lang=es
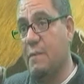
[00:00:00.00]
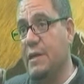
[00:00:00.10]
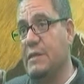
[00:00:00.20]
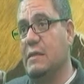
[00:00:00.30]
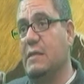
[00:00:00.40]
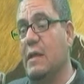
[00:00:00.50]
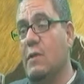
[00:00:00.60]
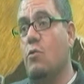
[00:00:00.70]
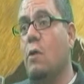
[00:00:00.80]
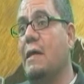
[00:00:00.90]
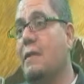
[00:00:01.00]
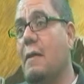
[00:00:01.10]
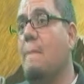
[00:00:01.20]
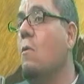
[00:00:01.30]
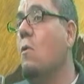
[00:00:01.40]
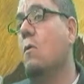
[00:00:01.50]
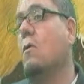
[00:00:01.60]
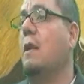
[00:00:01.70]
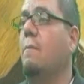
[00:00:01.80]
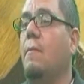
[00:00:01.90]
Y a veces no hay
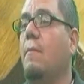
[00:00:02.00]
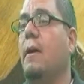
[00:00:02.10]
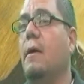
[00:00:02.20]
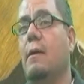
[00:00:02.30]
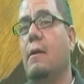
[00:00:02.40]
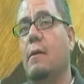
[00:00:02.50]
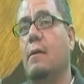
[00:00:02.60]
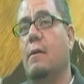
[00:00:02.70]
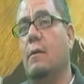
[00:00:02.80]
temor al papá.